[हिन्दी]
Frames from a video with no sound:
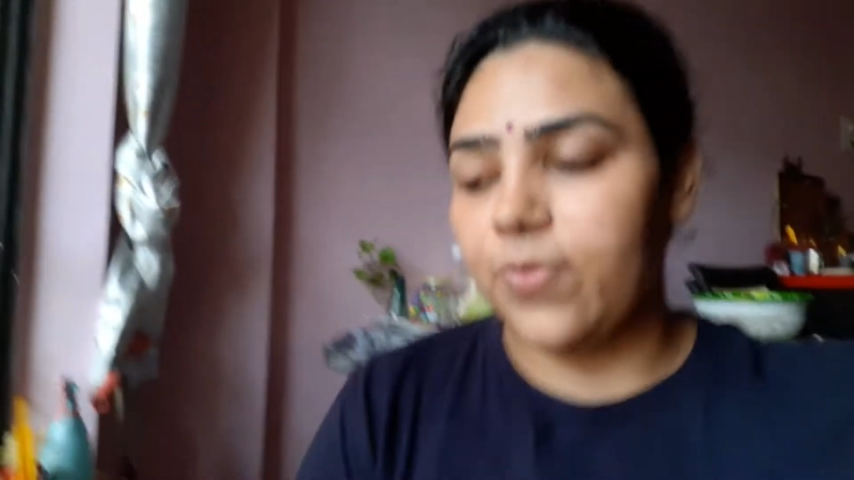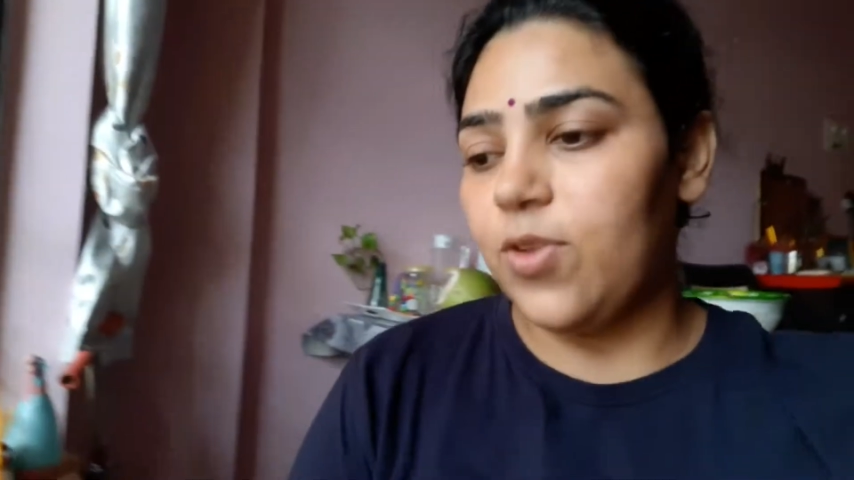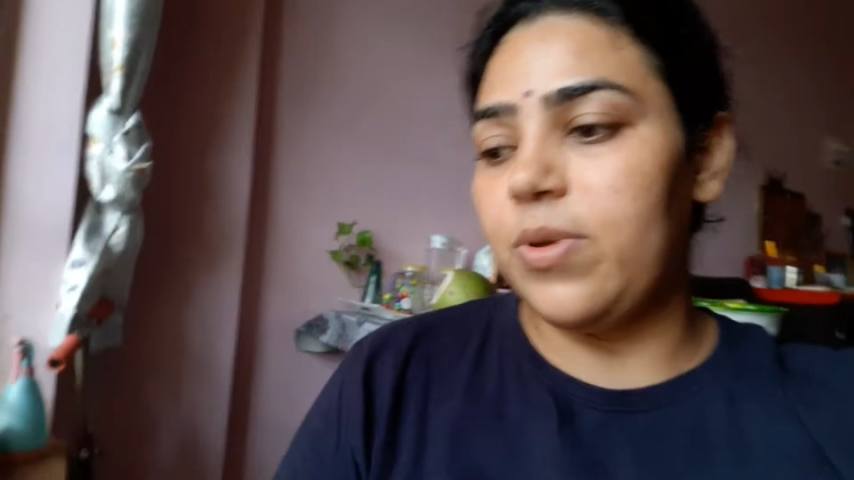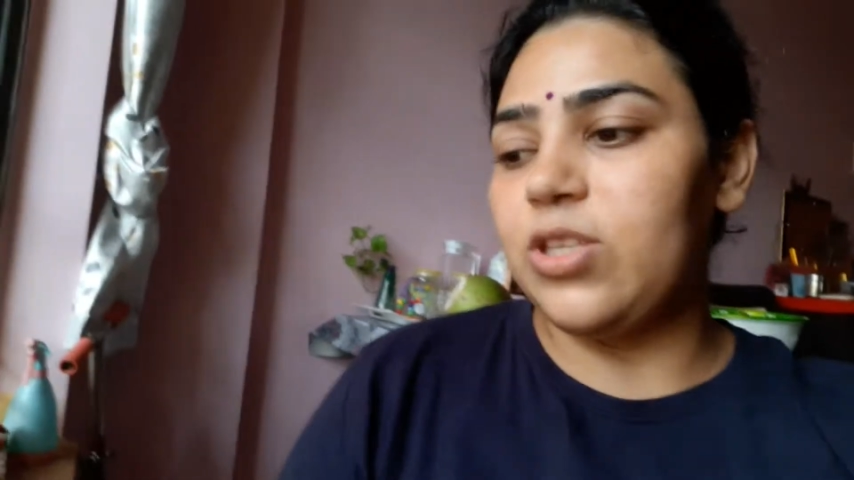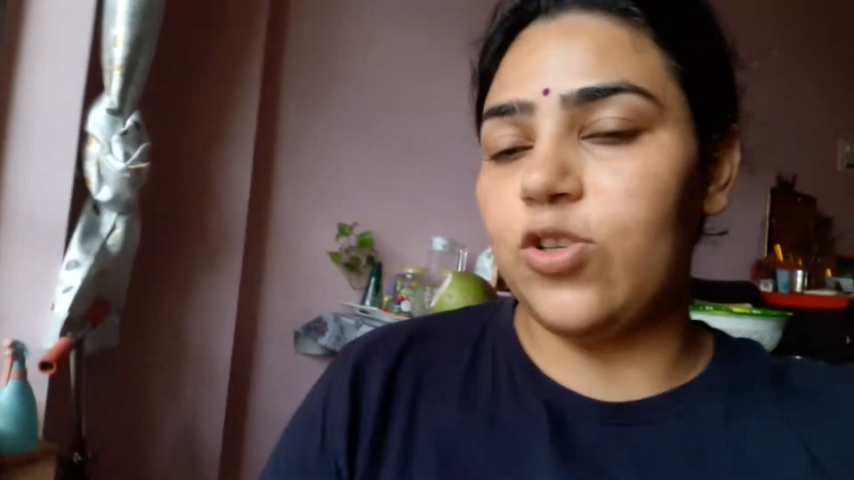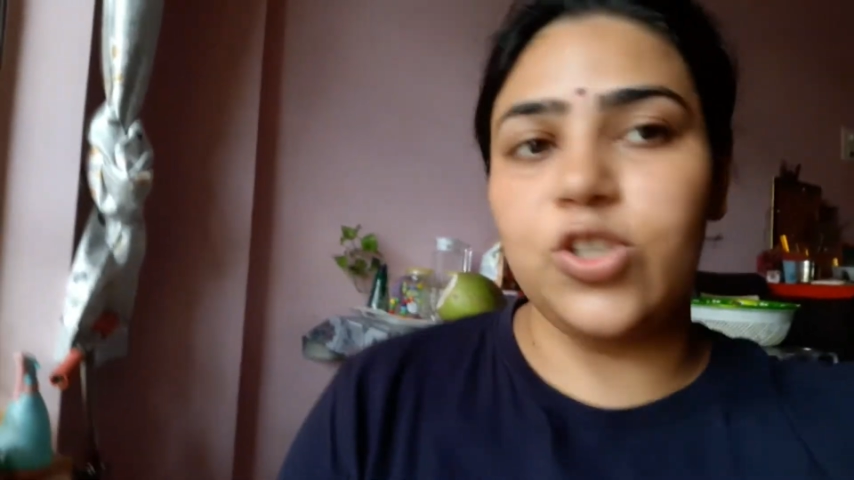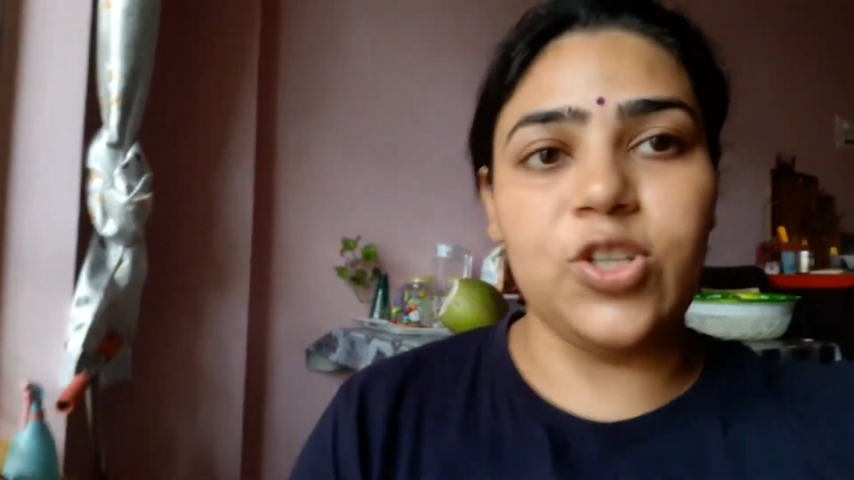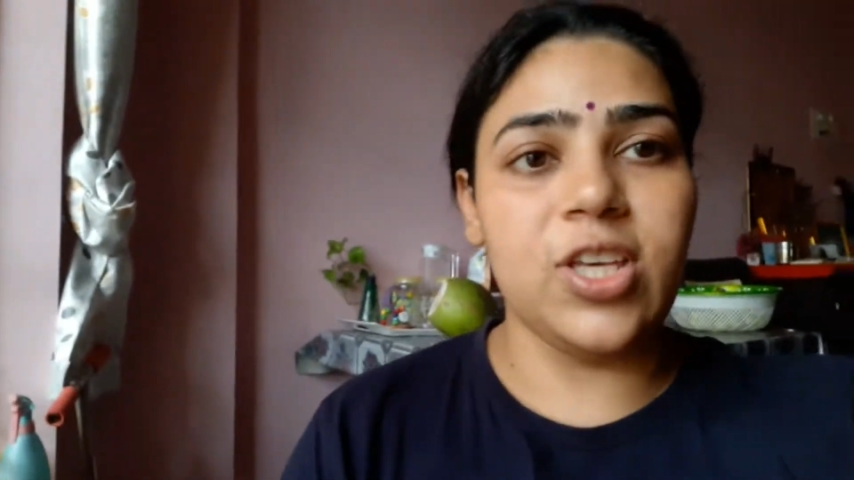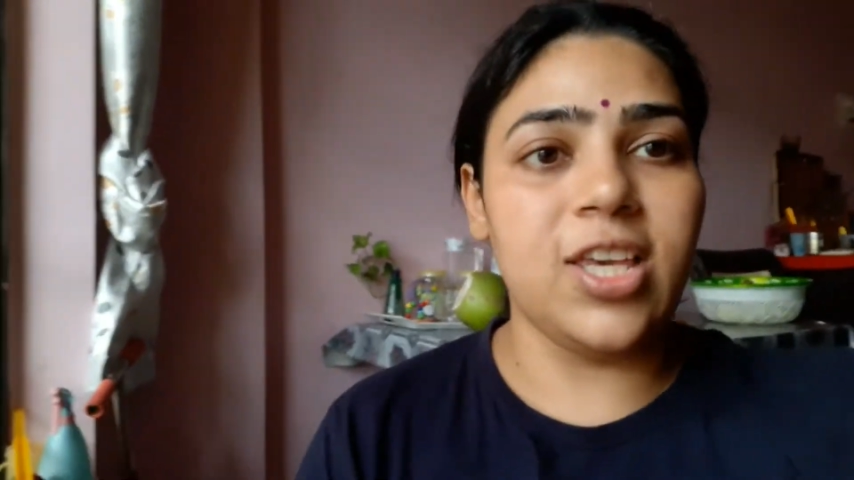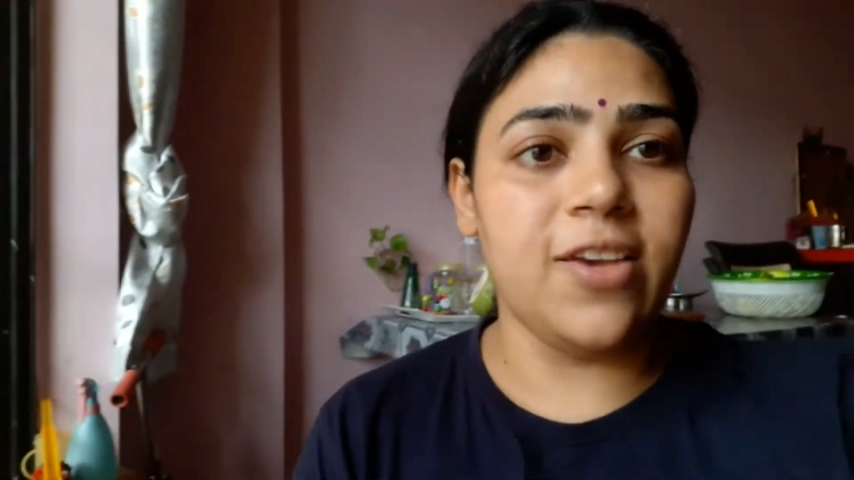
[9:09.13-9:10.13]
तो मैं सोचे
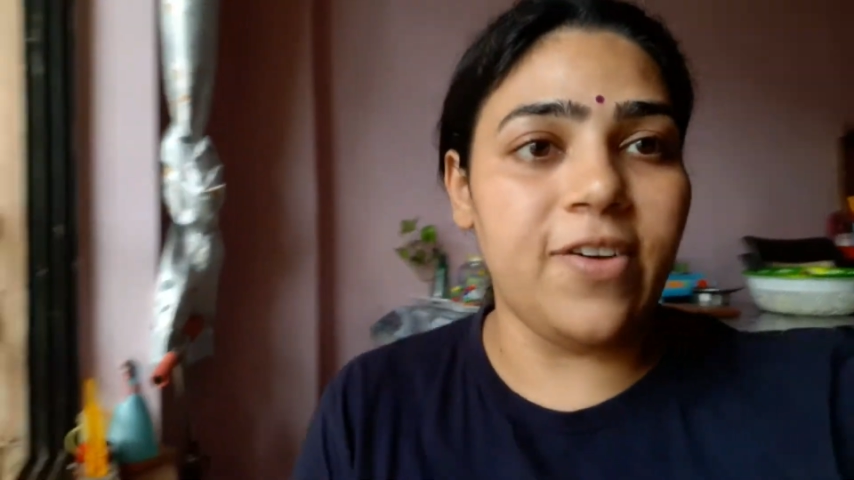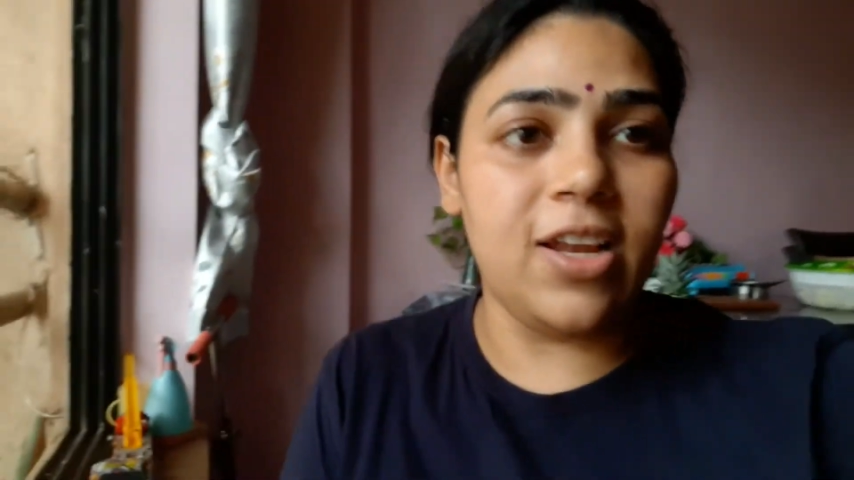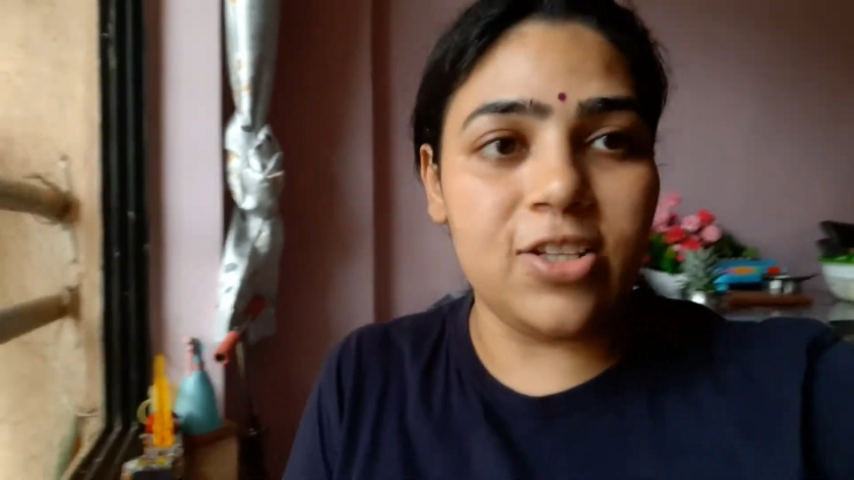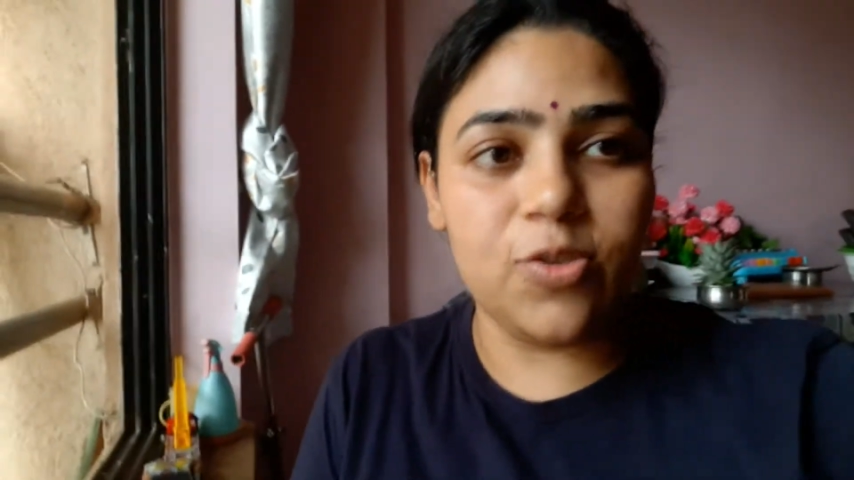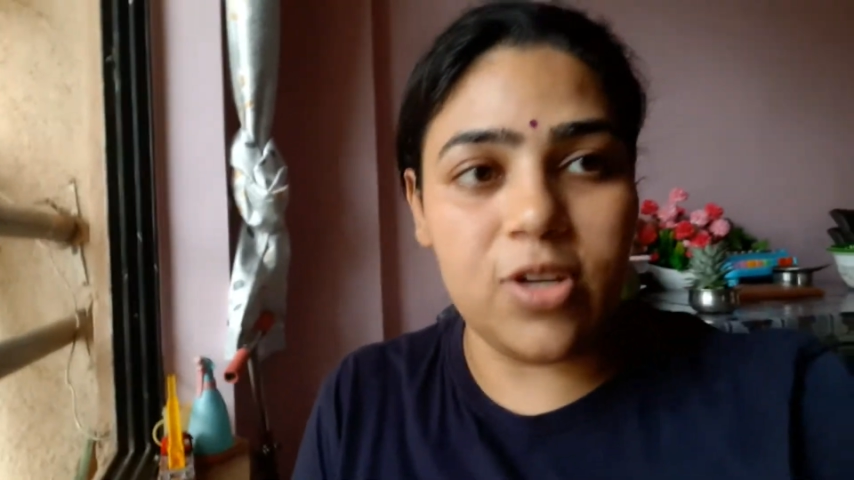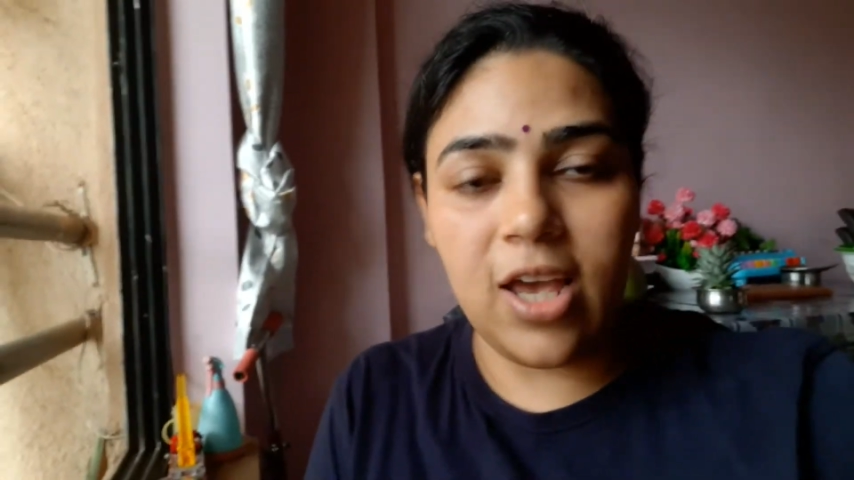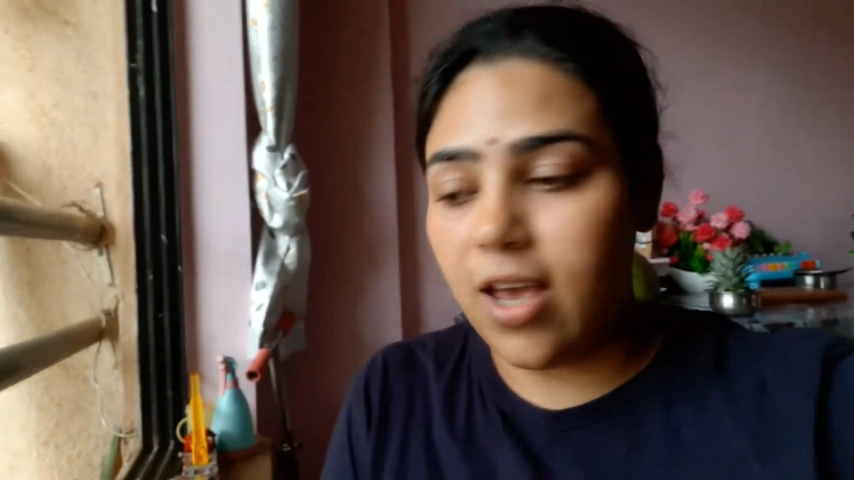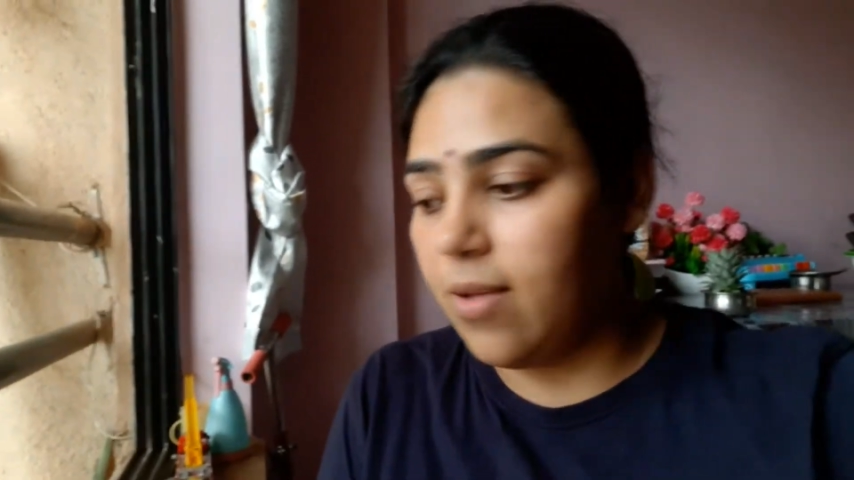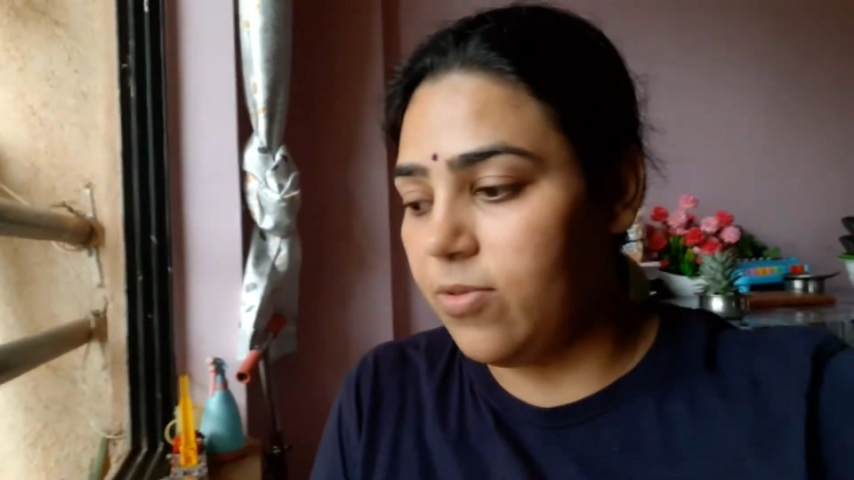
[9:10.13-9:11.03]
कि ये वाला जो है